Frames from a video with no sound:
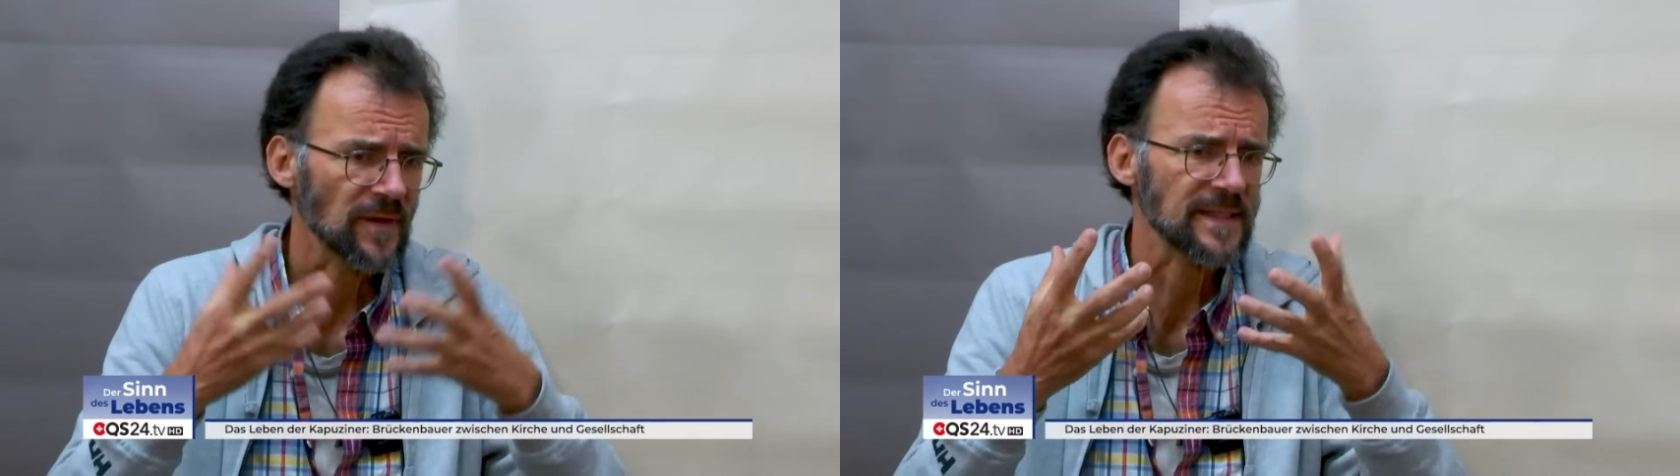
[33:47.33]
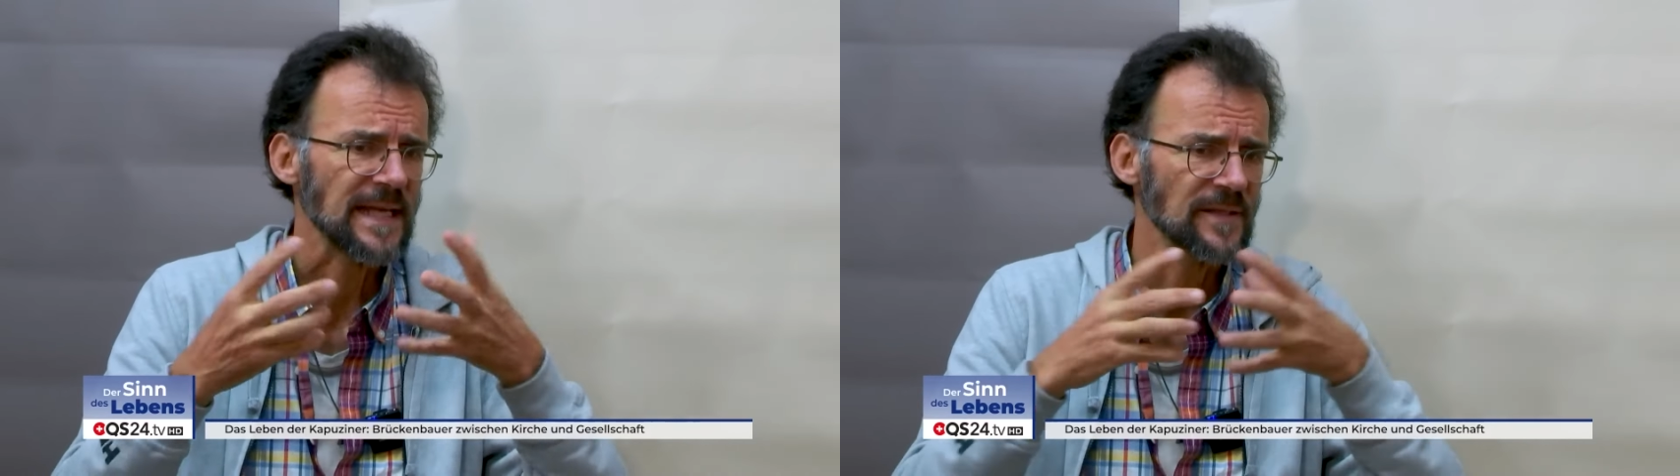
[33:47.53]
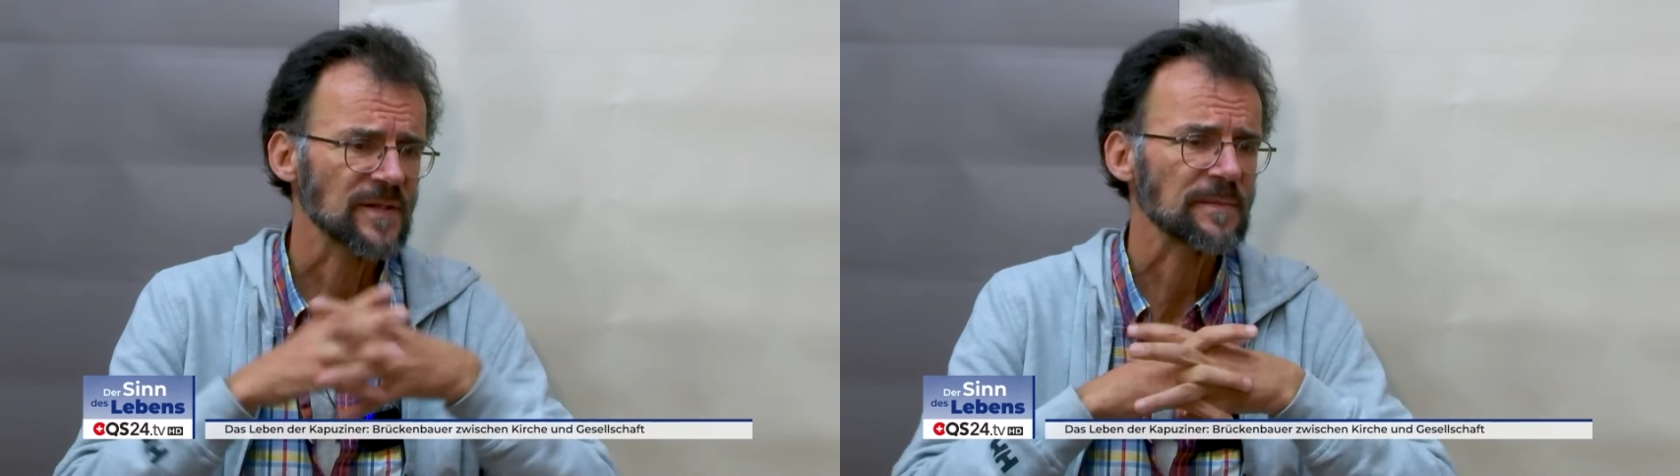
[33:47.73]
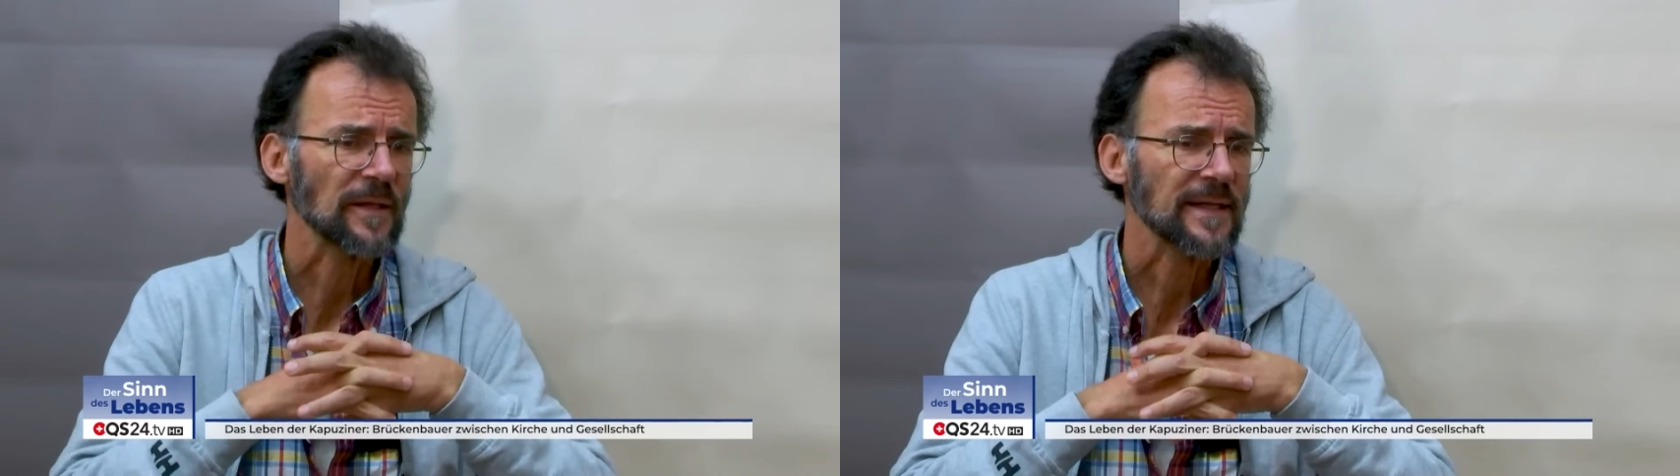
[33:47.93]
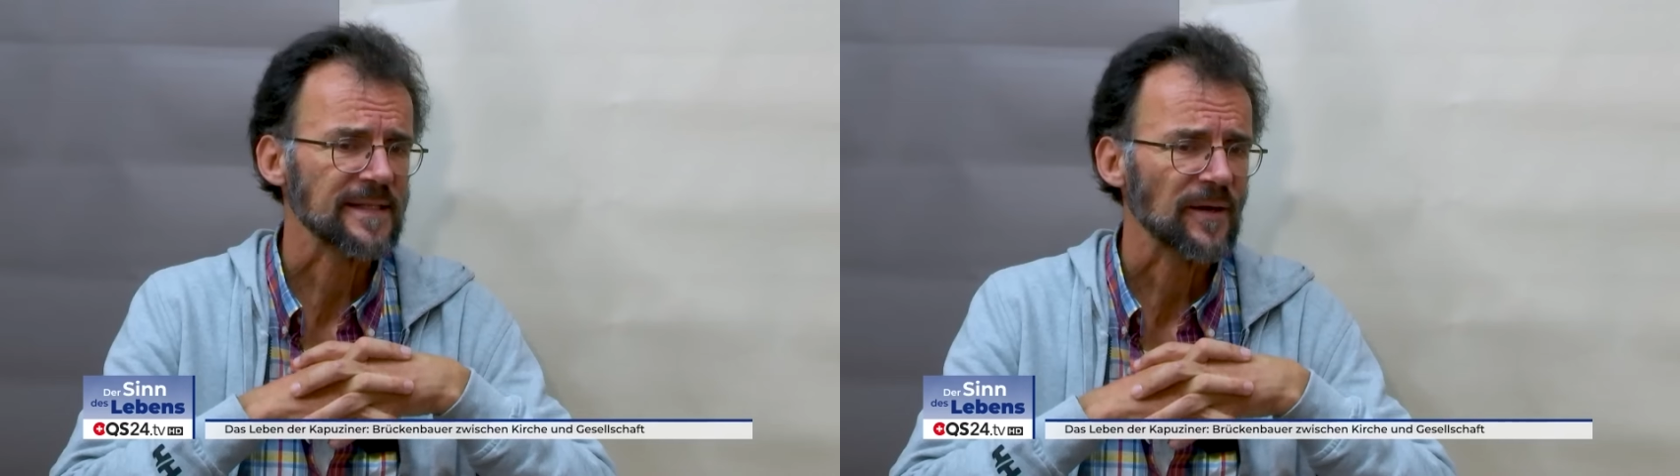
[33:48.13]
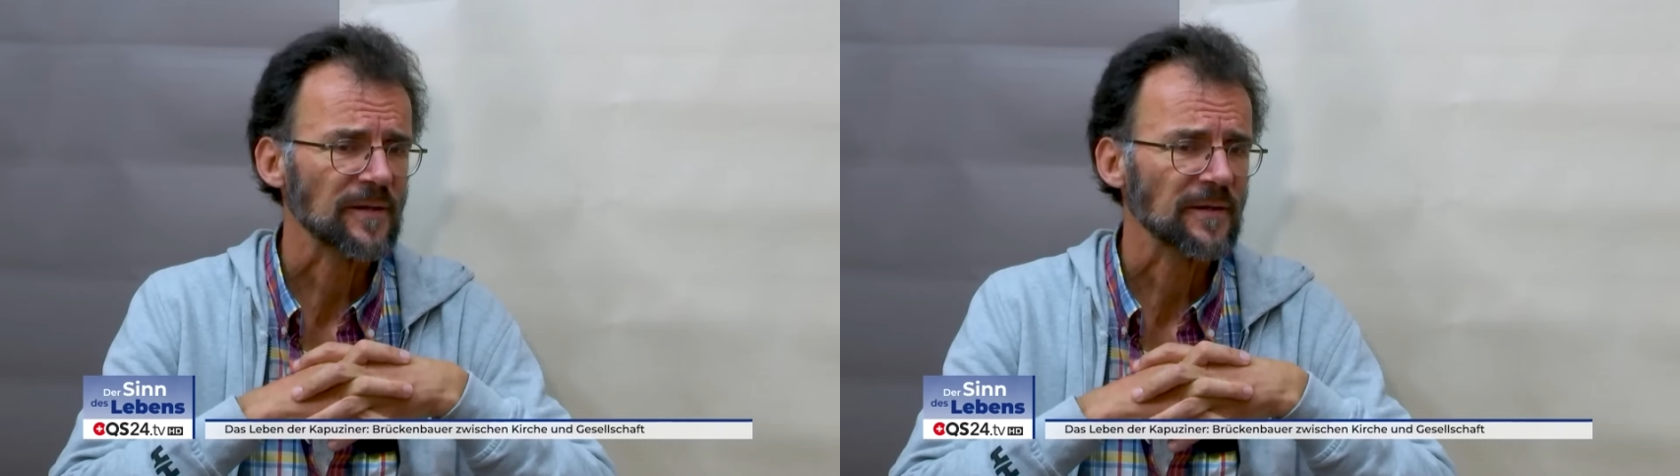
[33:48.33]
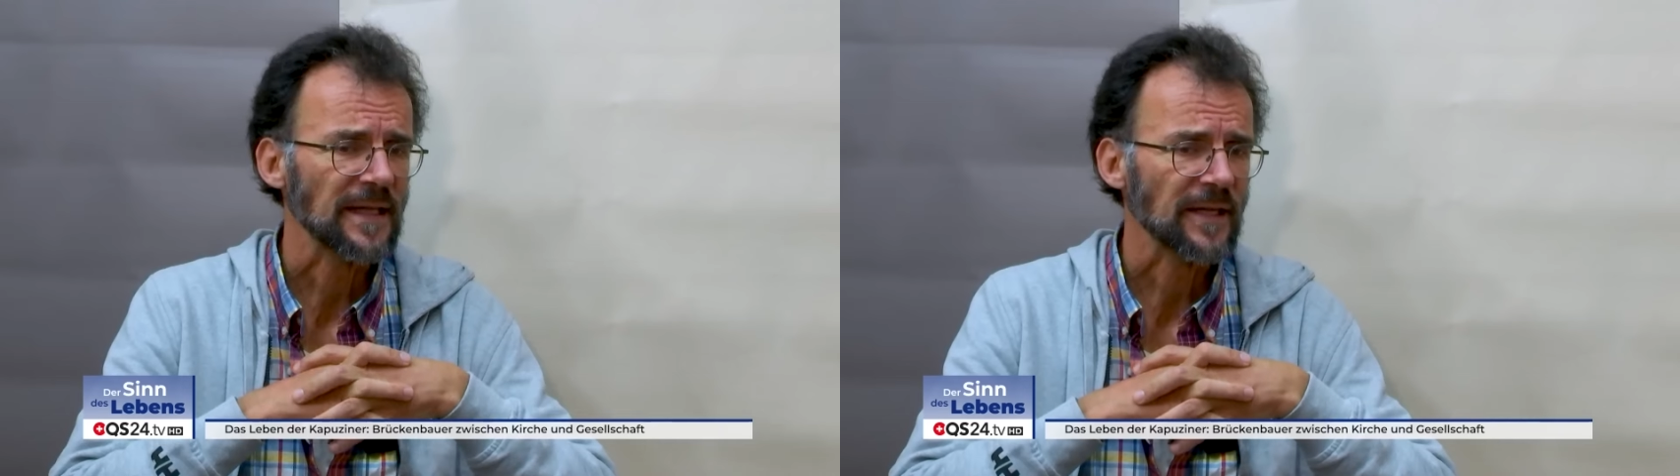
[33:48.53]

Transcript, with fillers: als Jesus mal gesagt hat,